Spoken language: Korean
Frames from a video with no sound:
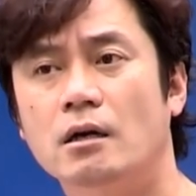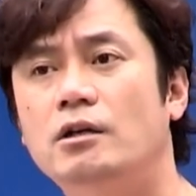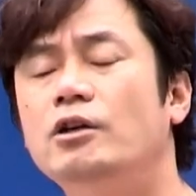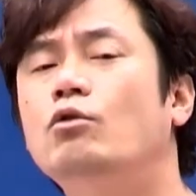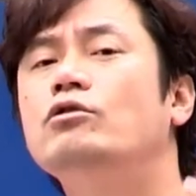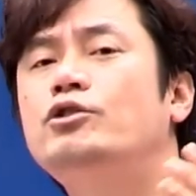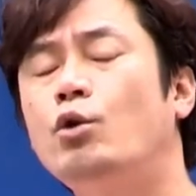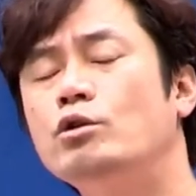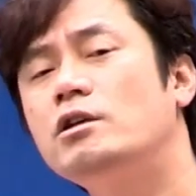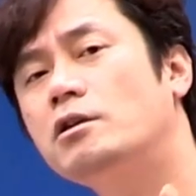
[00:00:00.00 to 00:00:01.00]
그리고 그
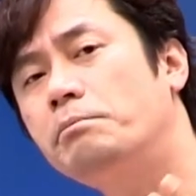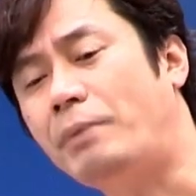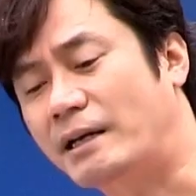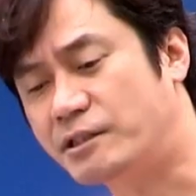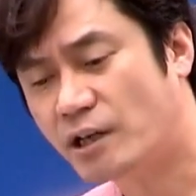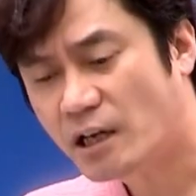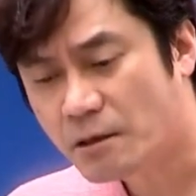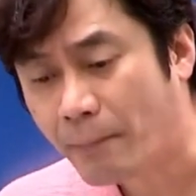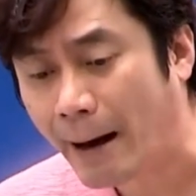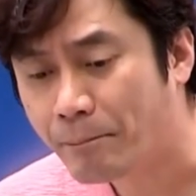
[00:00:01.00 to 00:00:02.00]
총리였던
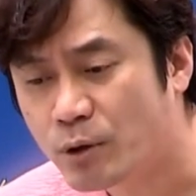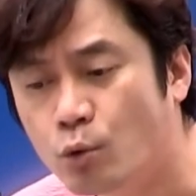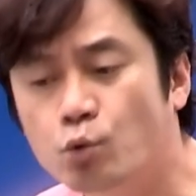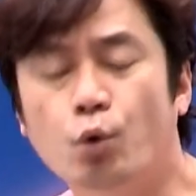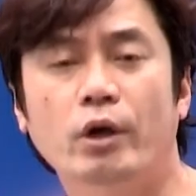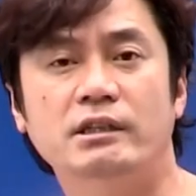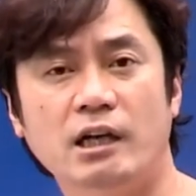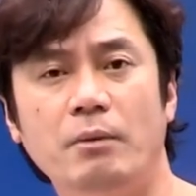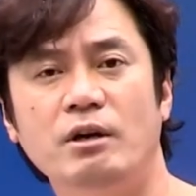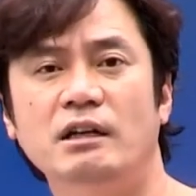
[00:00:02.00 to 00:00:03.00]
박정양이 만민공동에
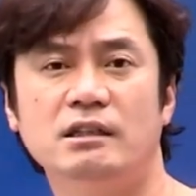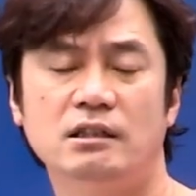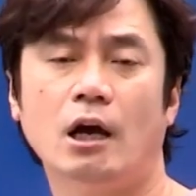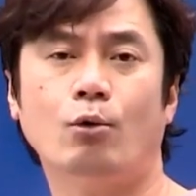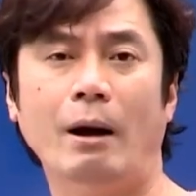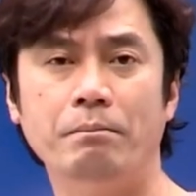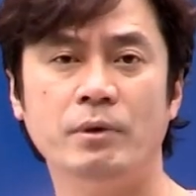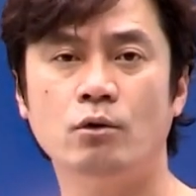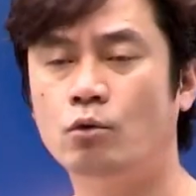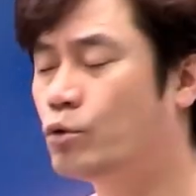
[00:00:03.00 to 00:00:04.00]
참여하니 그게
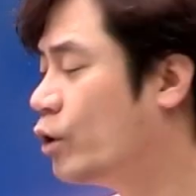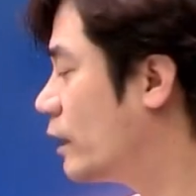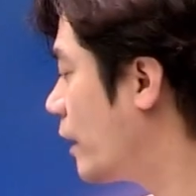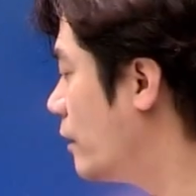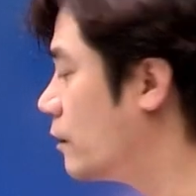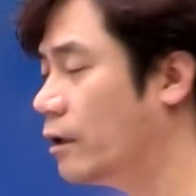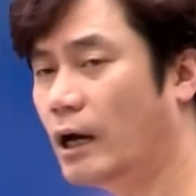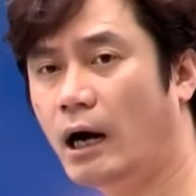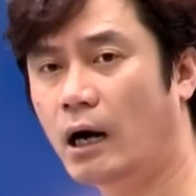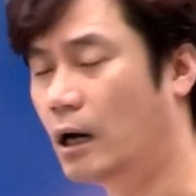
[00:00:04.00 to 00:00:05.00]
관민공동회가 되는
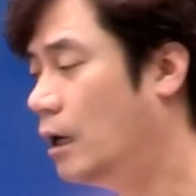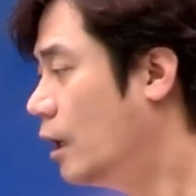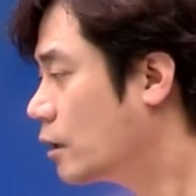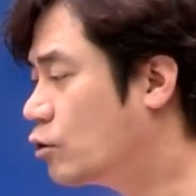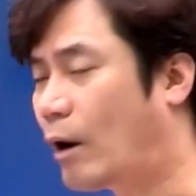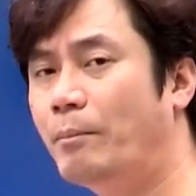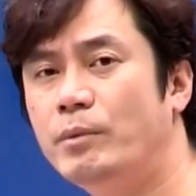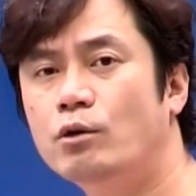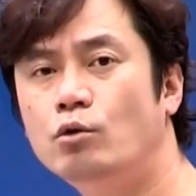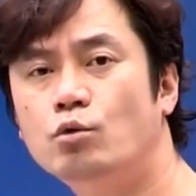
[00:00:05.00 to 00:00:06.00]
거야. 그
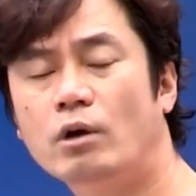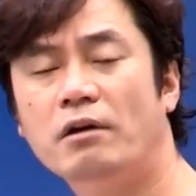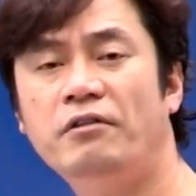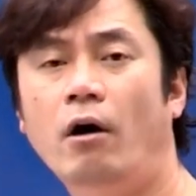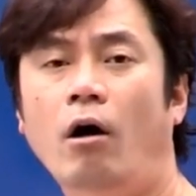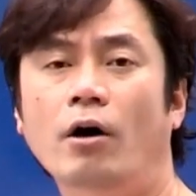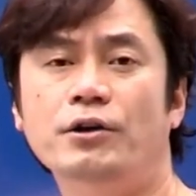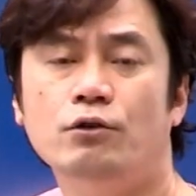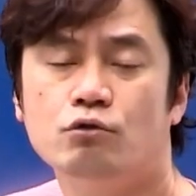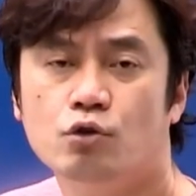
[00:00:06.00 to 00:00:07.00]
관민공동회에서
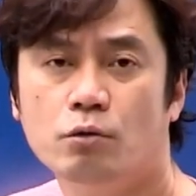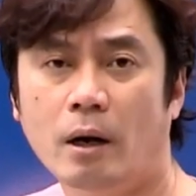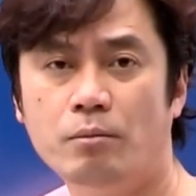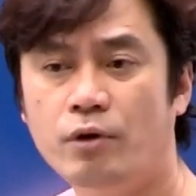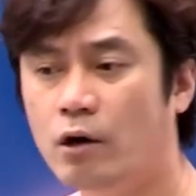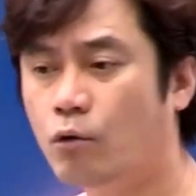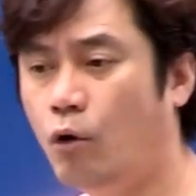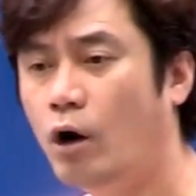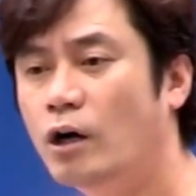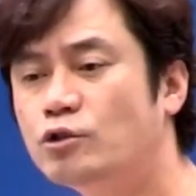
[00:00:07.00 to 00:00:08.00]
헌의육조를
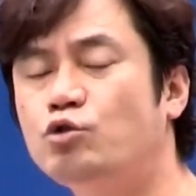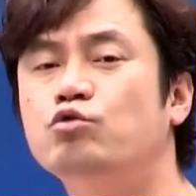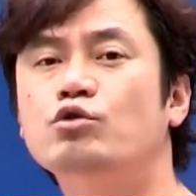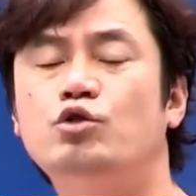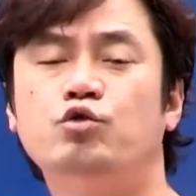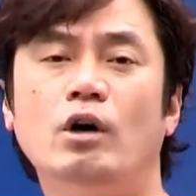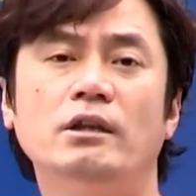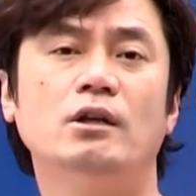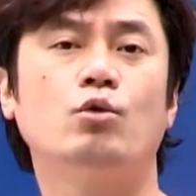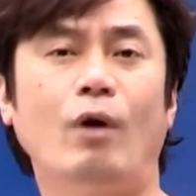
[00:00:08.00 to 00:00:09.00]
발표하고
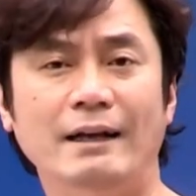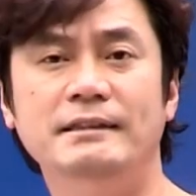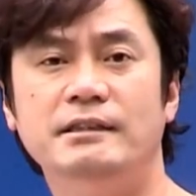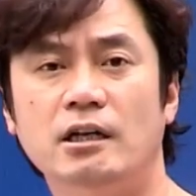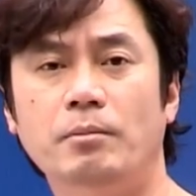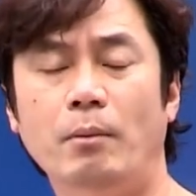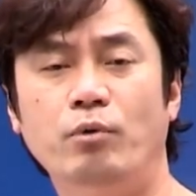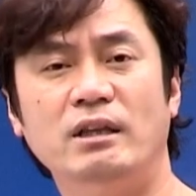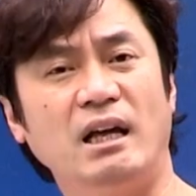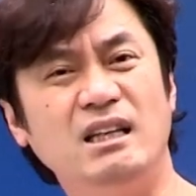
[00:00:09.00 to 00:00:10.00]
중추원 관제를
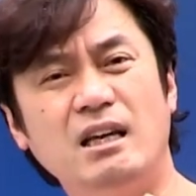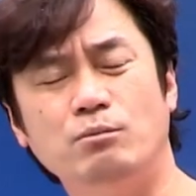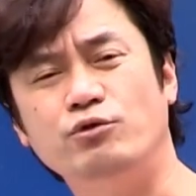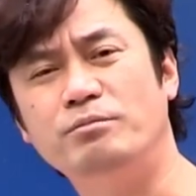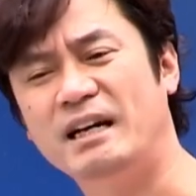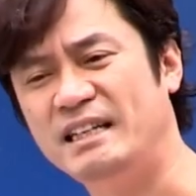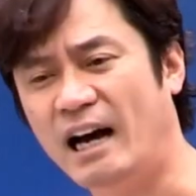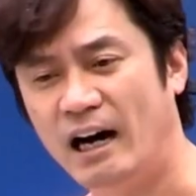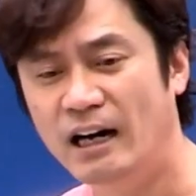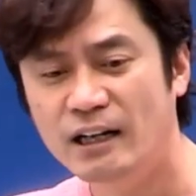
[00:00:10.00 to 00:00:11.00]
반포한다. 이게 무슨
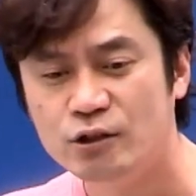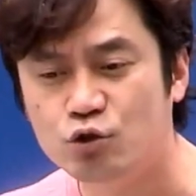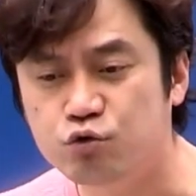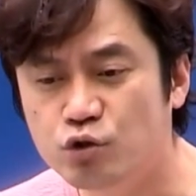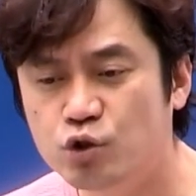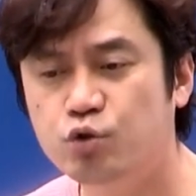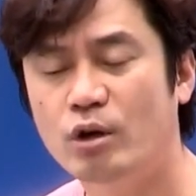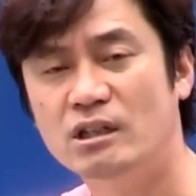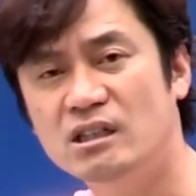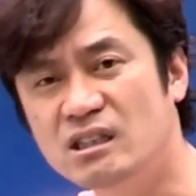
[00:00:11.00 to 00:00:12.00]
말이냐?
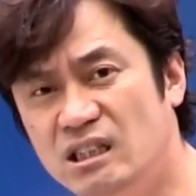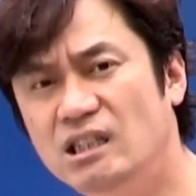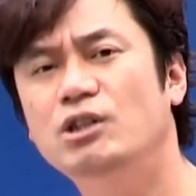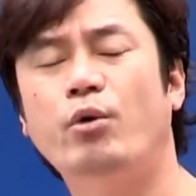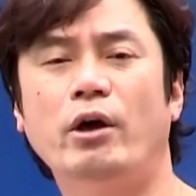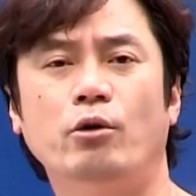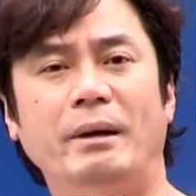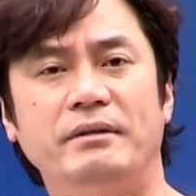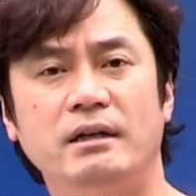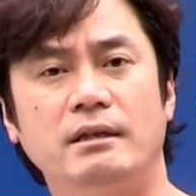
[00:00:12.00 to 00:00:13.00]
중추원을 의회로
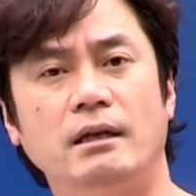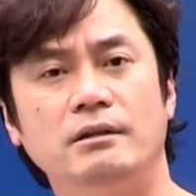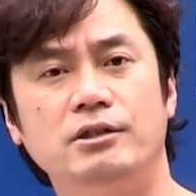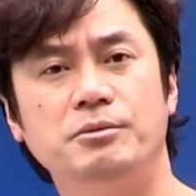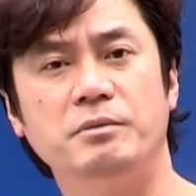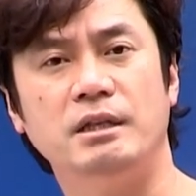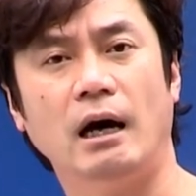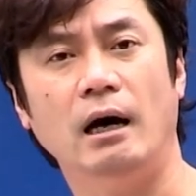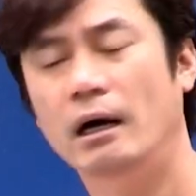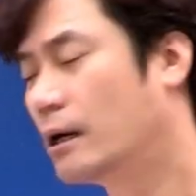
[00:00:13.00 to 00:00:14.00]
만들겠다는
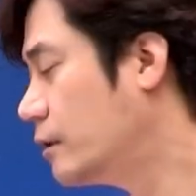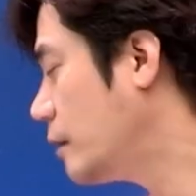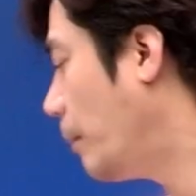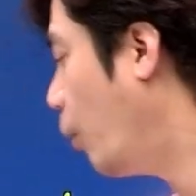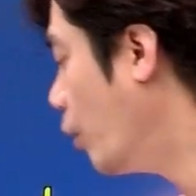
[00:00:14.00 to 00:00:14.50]
뜻입니다. 그러다